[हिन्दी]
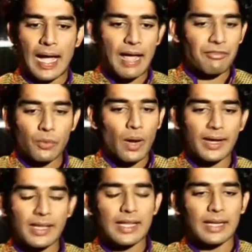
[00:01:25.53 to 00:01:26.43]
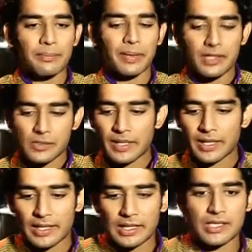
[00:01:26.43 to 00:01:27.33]
आई हैव नो आइडिया दैट बिकॉज
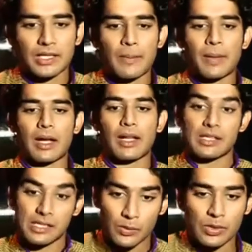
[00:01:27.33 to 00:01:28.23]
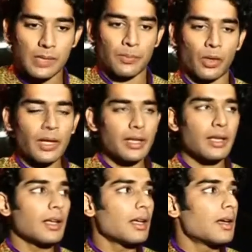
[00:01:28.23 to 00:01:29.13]
मैंने केले का छिलका फेंका इसलिए वो स्लिप हो गई
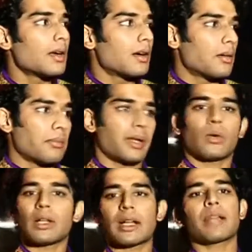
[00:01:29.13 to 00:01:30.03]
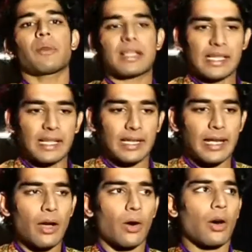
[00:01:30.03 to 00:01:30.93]
मेरे को लग रहा है कि वो ऐसे ही गिरी
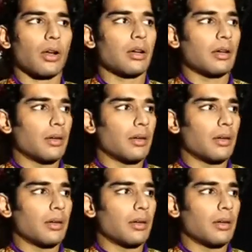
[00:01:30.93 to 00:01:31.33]
है और